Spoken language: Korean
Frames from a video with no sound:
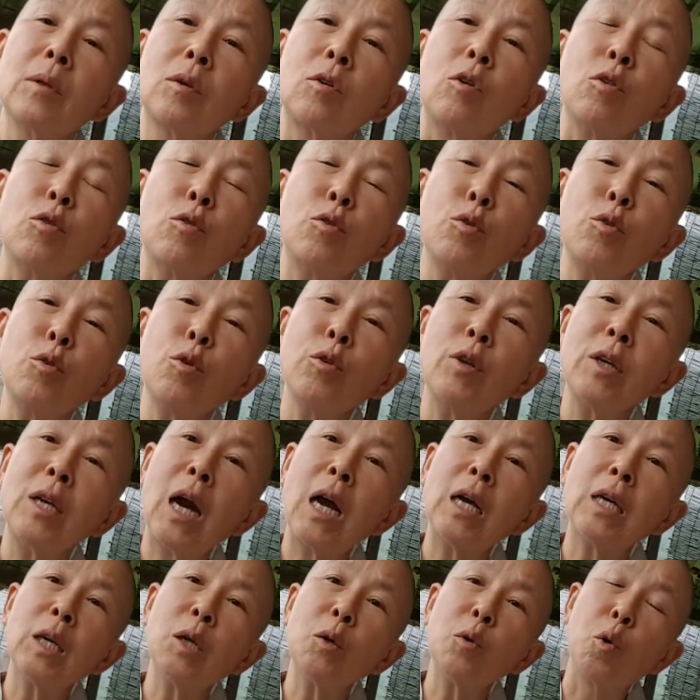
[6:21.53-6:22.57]
겉으로는
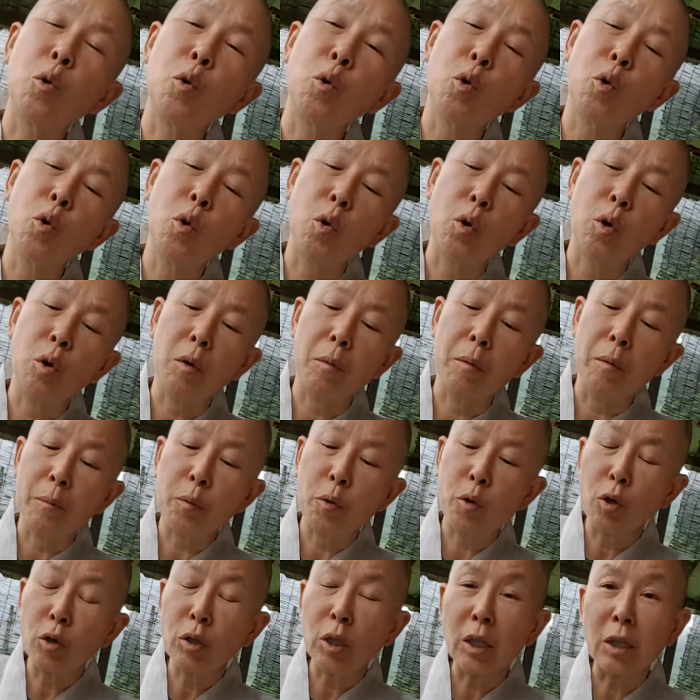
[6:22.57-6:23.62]
향이고
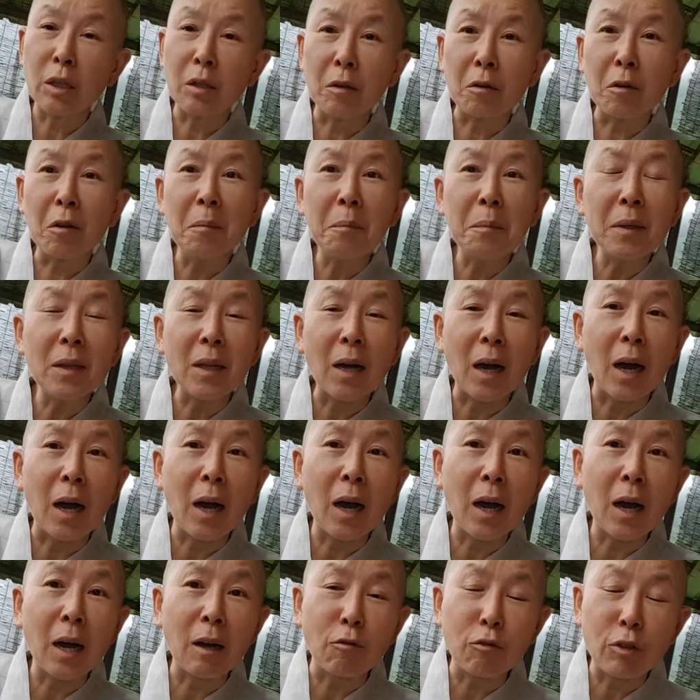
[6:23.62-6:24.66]
보여지는
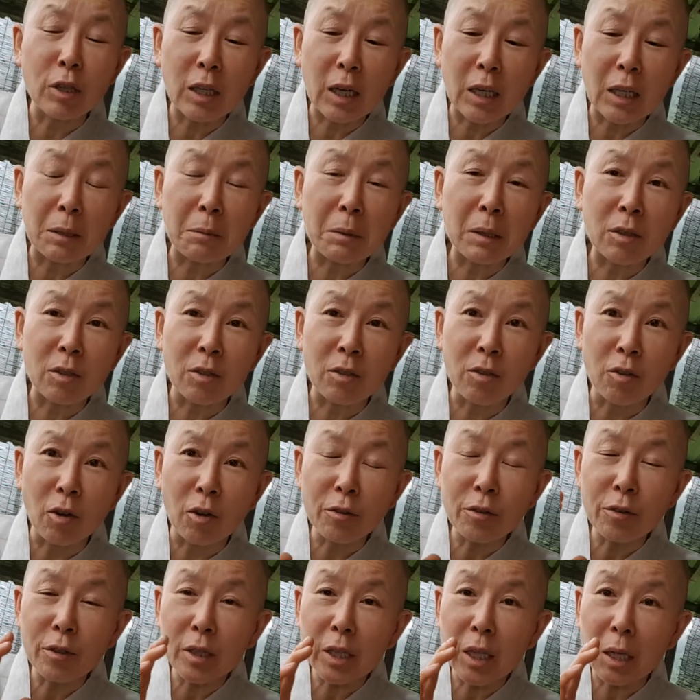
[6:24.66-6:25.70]
커피다 우리가 입에
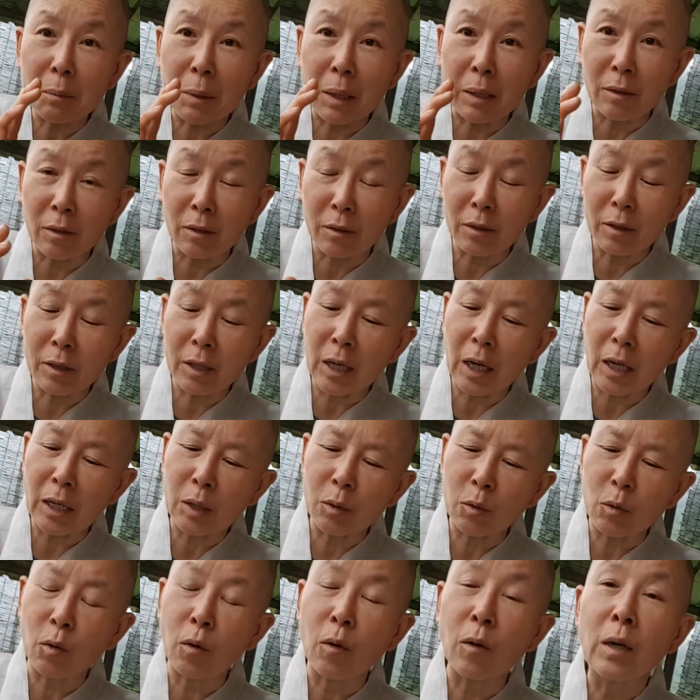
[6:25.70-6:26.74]
넣었을 때만 넣는 게
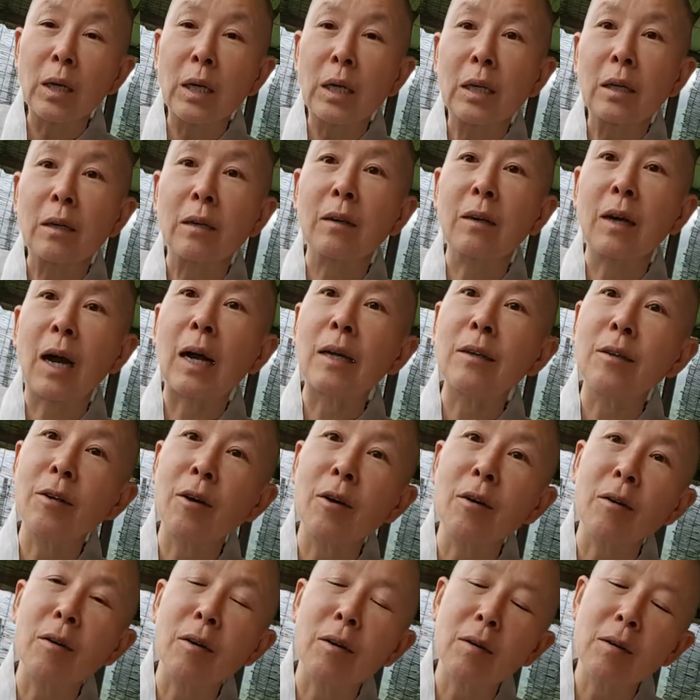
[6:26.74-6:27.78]
아니고 그
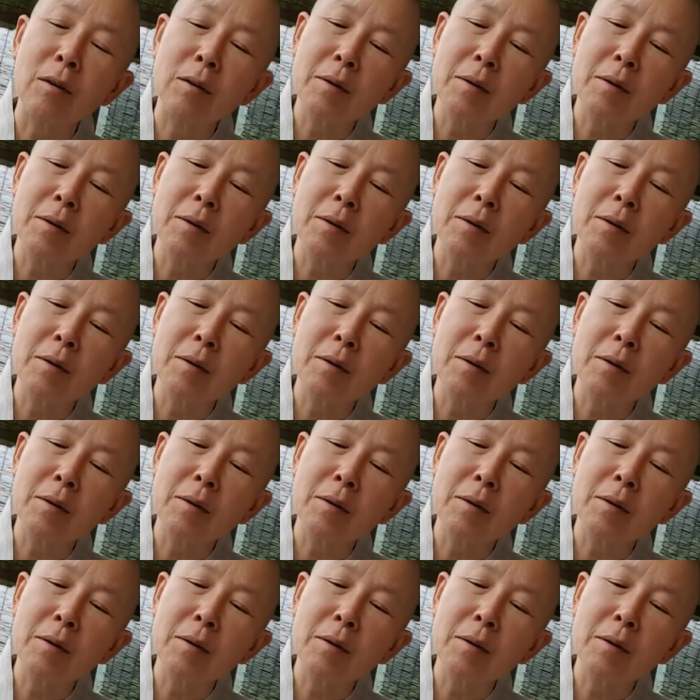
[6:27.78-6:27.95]
과정